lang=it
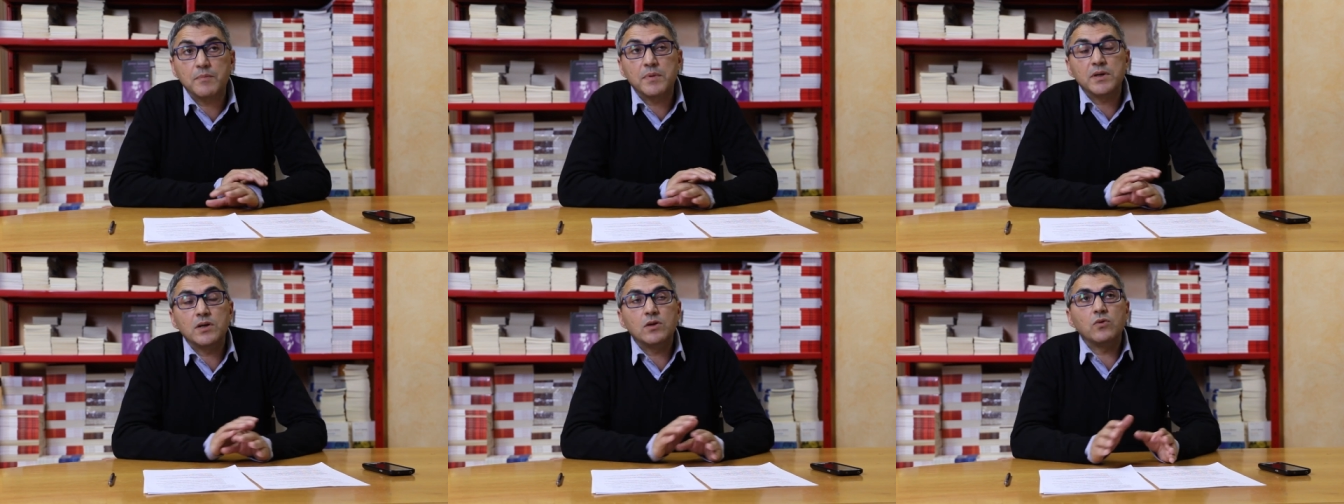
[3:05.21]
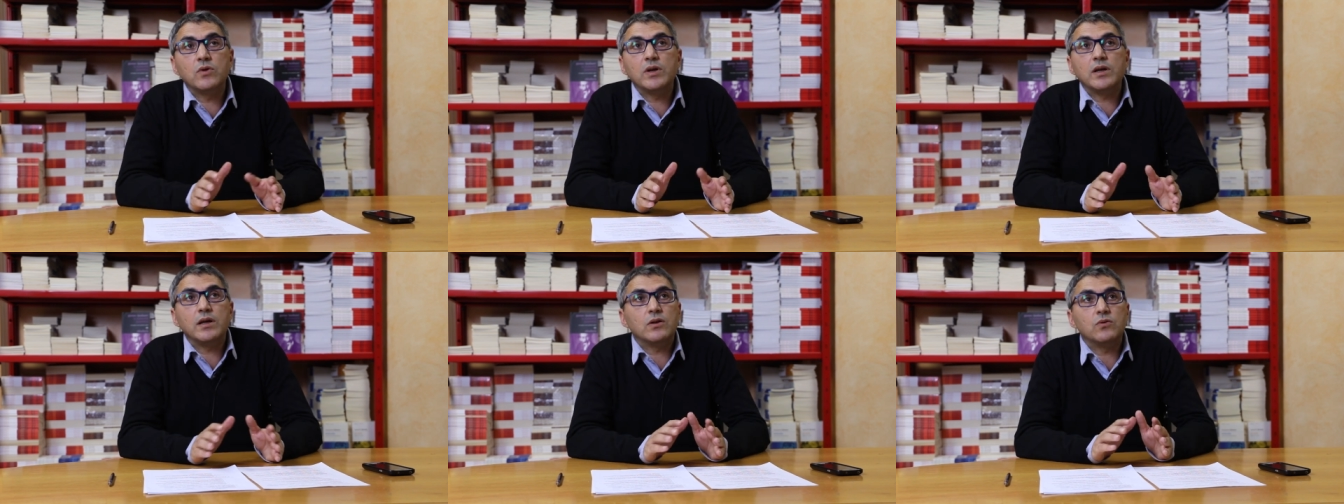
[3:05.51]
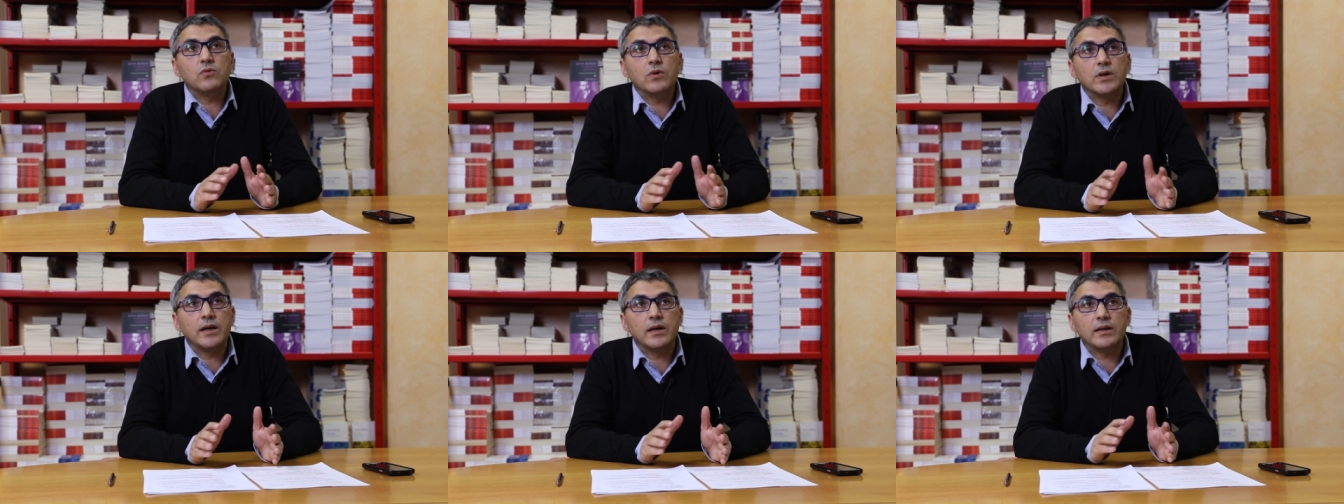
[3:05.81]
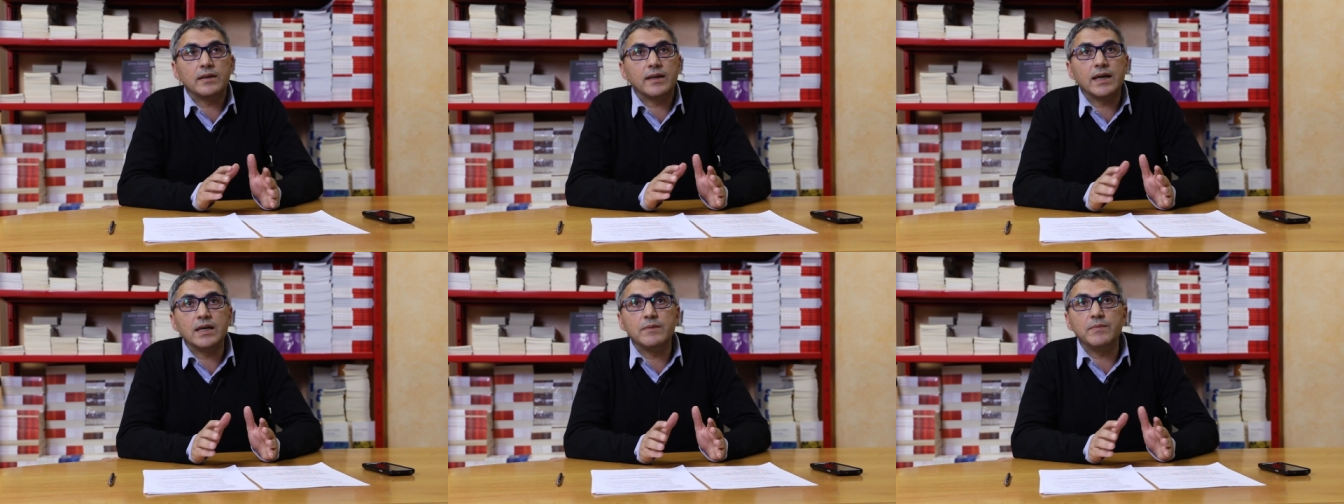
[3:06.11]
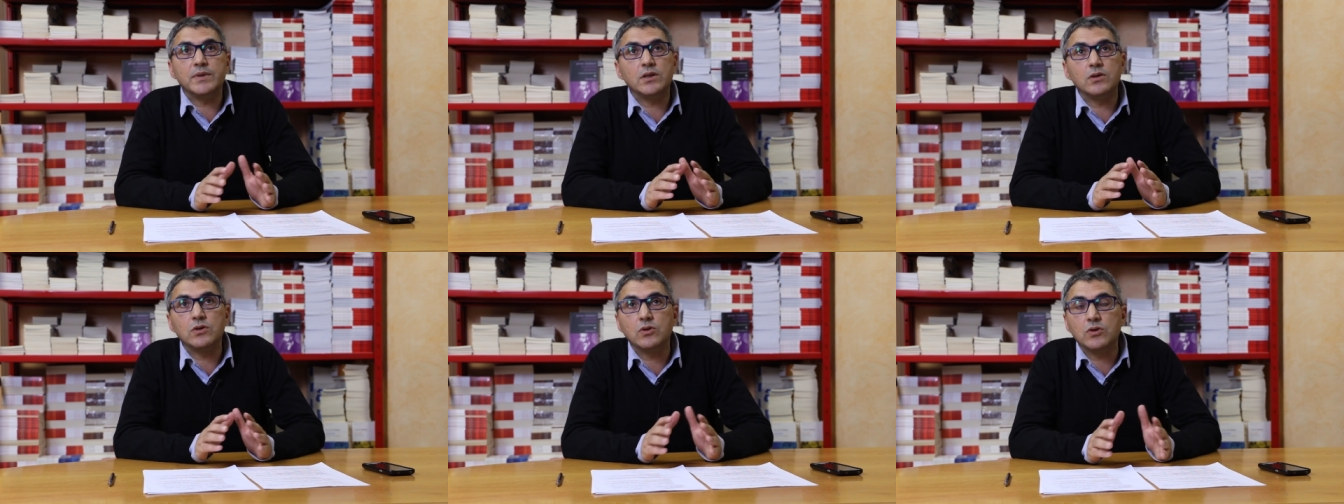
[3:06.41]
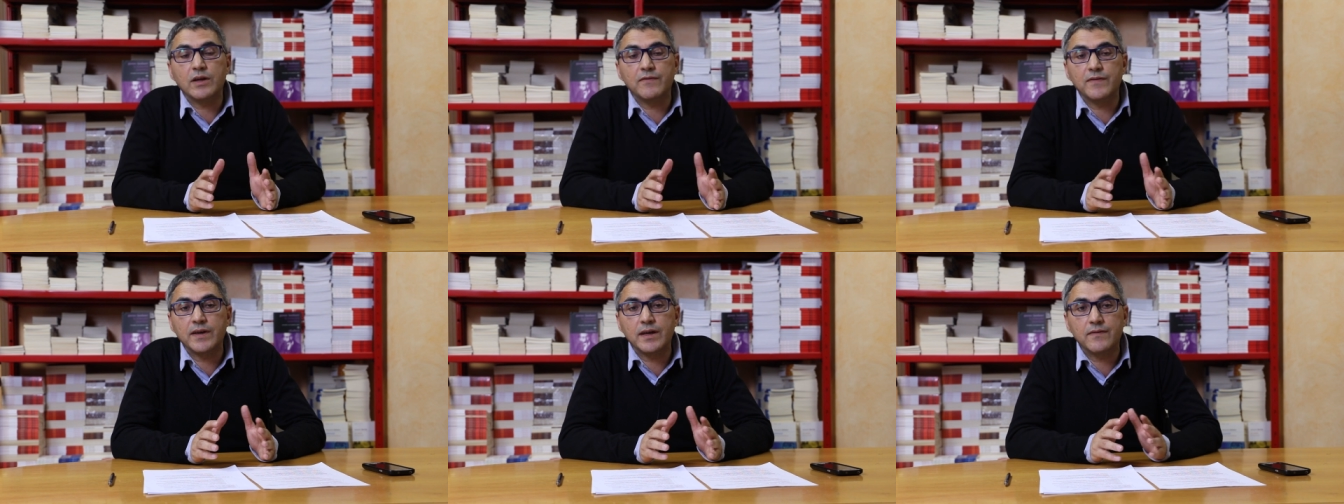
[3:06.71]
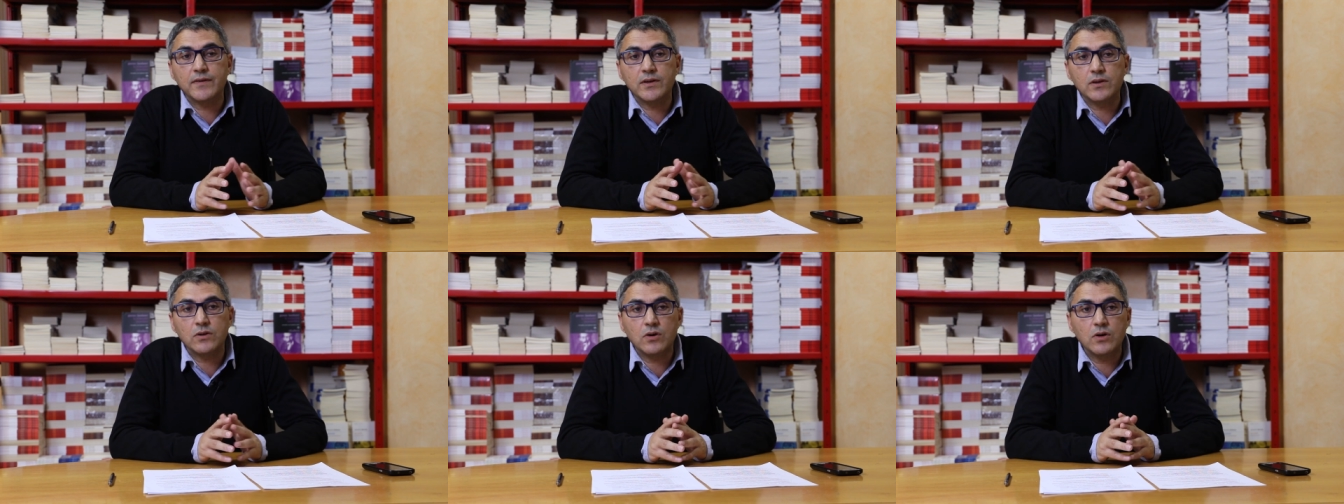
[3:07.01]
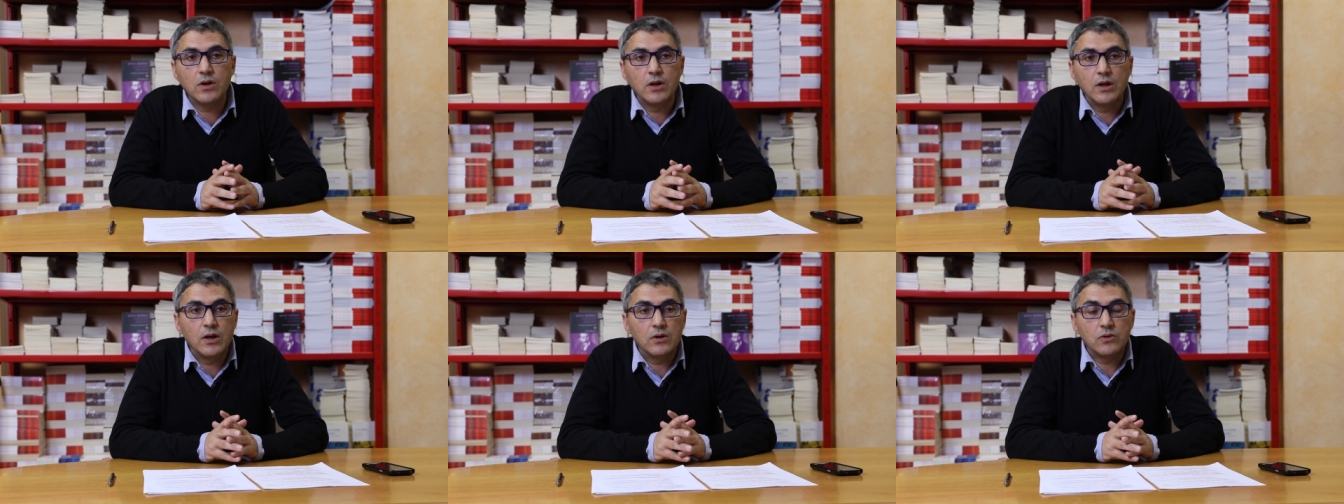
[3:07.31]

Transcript: Per lui i due termini non, avevano,